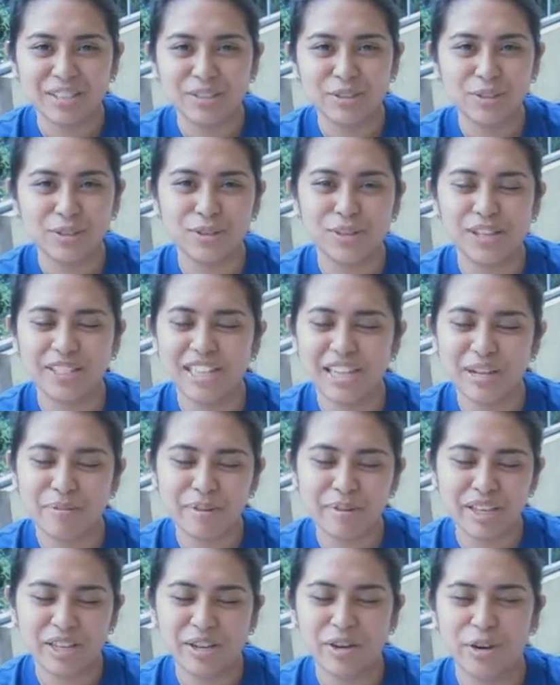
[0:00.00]
gusto lang nila
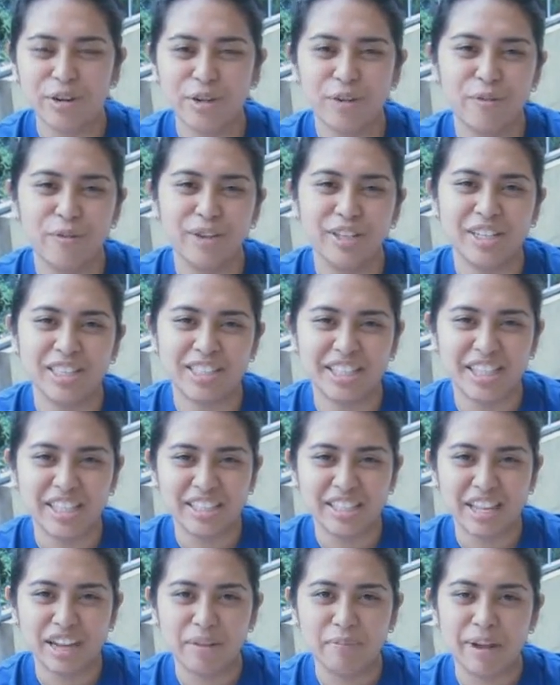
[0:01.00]
maging konyo for the
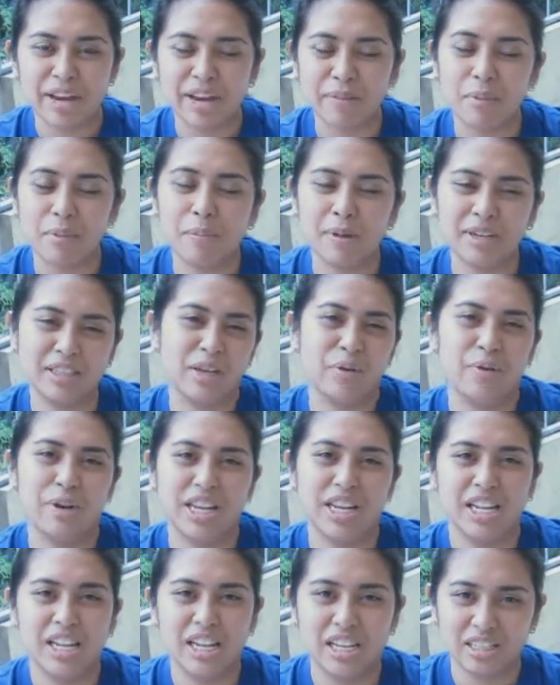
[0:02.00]
sake na para
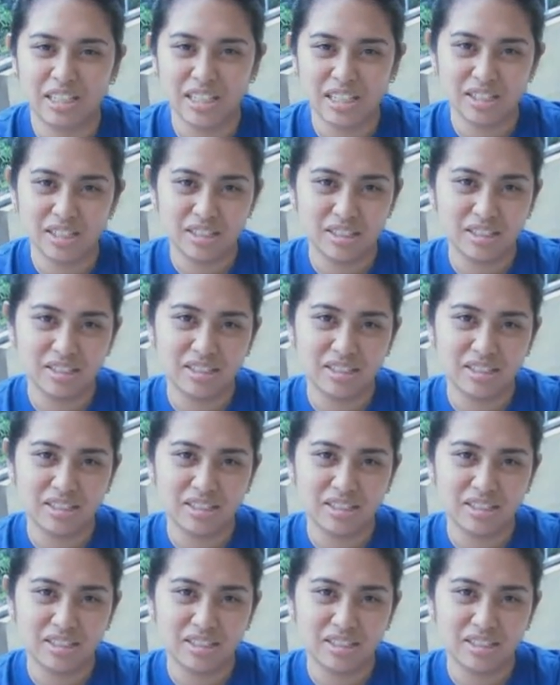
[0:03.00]
mapagtawanan lang din.